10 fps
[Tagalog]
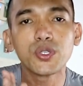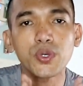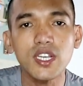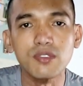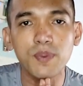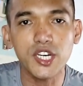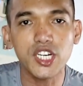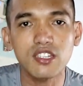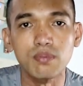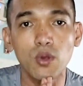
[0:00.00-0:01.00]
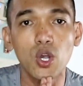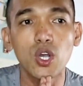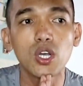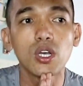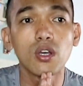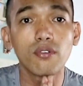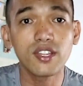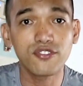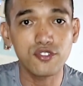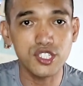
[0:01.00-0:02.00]
yung experience mo
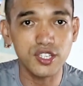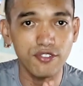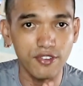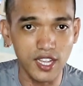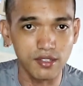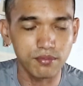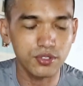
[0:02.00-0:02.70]
with Fujifilm.